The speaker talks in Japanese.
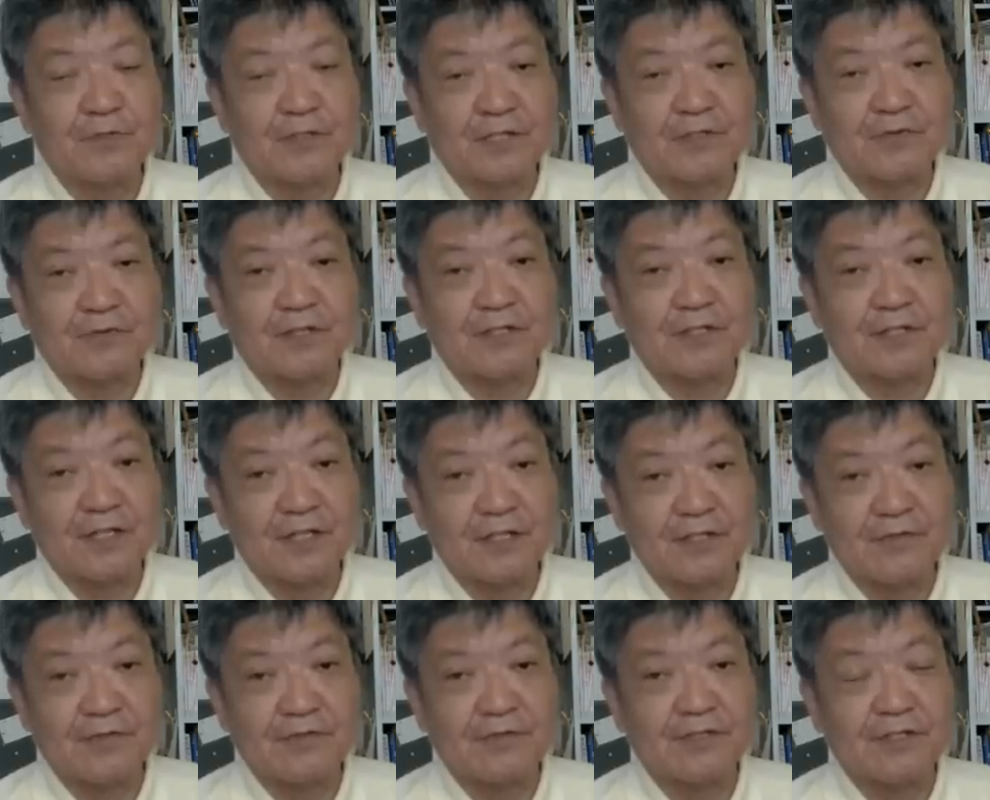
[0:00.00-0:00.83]
産党が
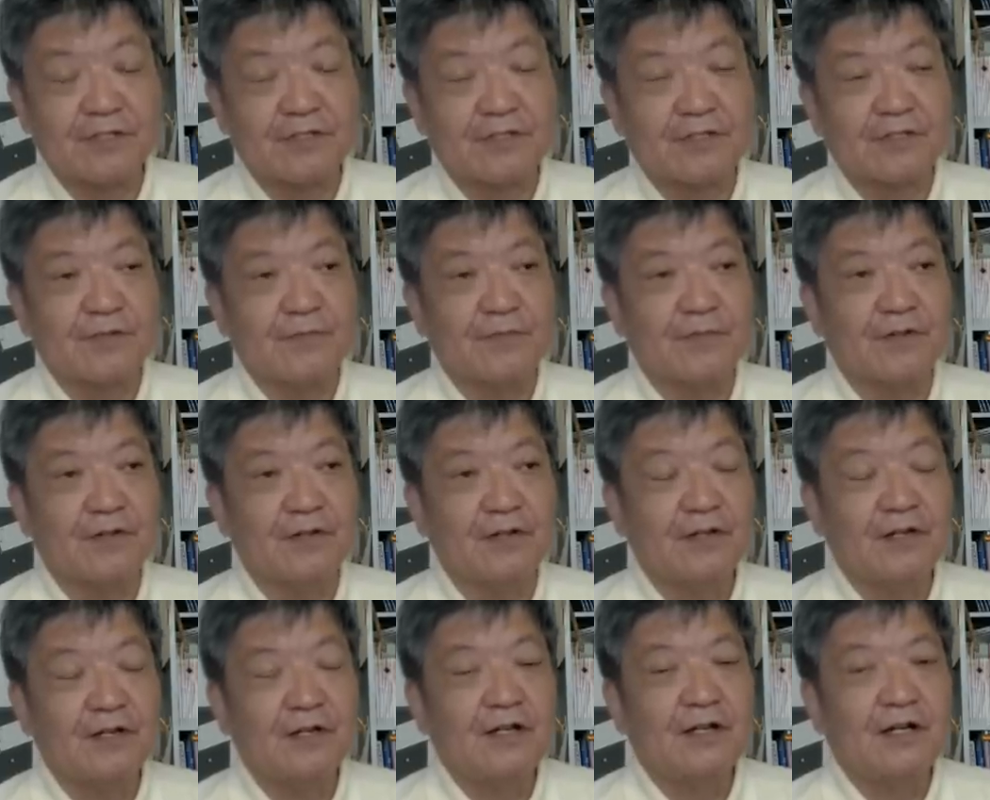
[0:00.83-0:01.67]
制するんですけども、
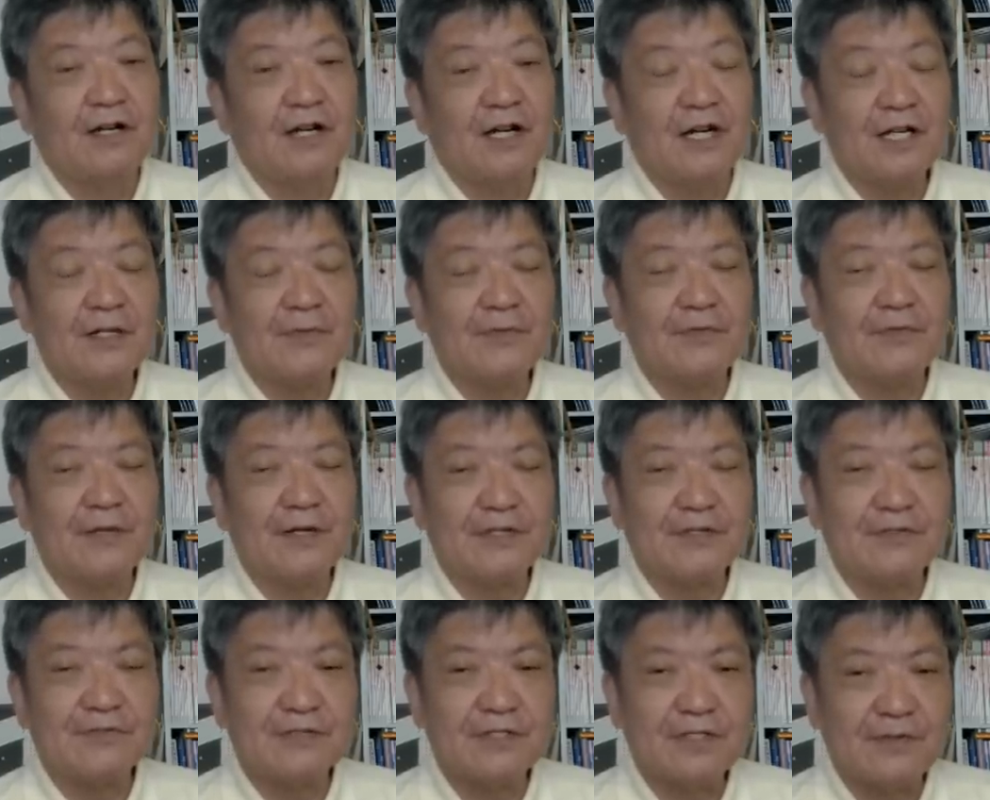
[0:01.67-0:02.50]
あれもま
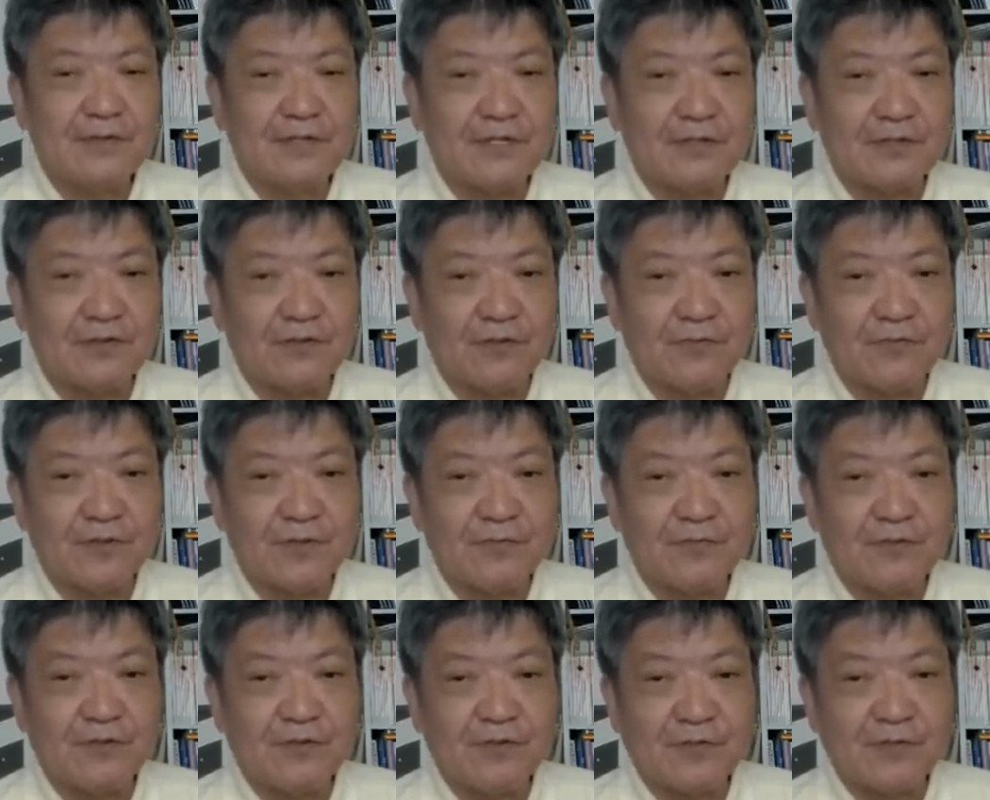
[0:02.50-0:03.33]
あ言うてみれば農
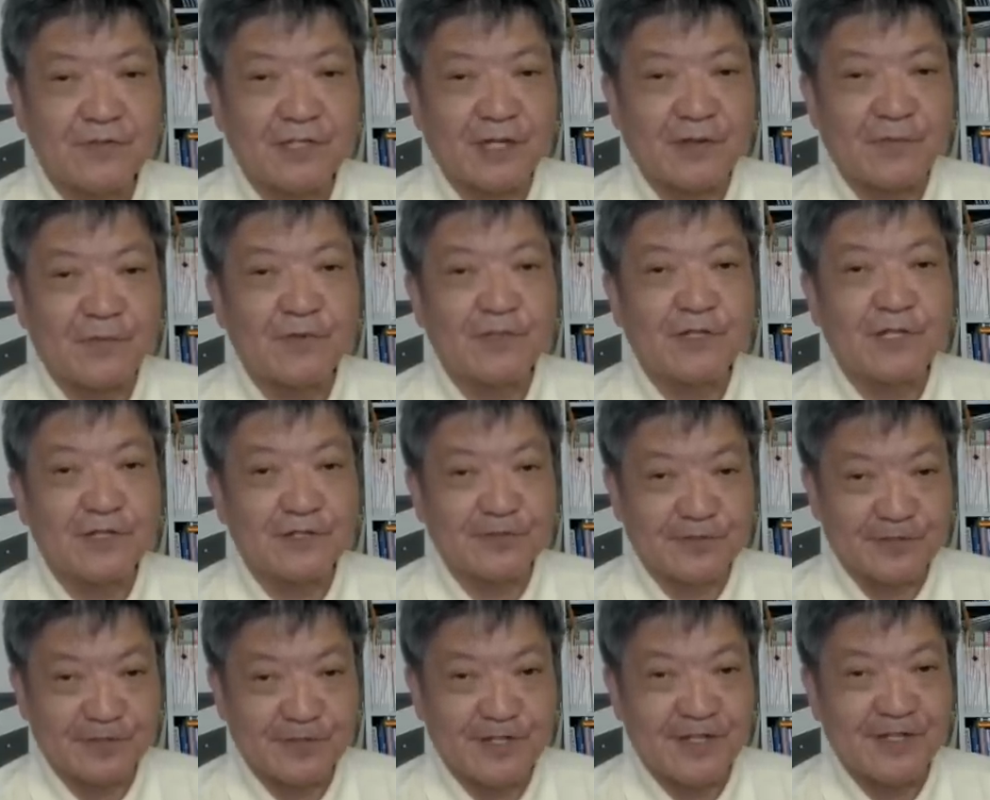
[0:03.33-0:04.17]
民ボードみたいなもんなん
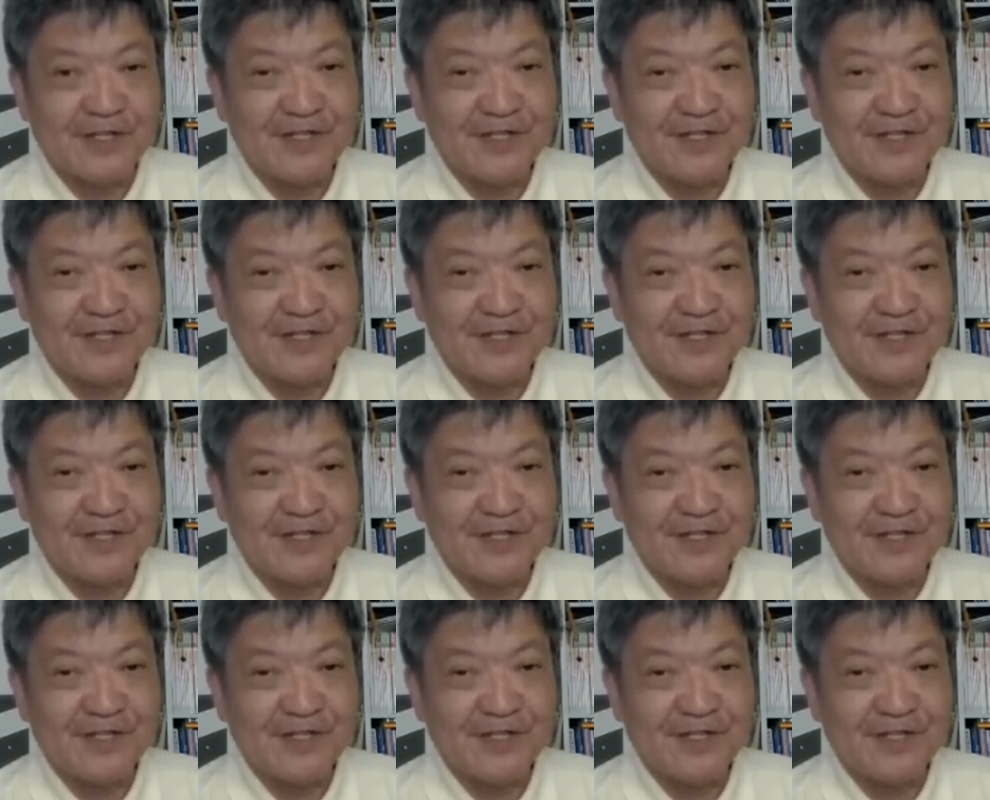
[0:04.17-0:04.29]
ですよね。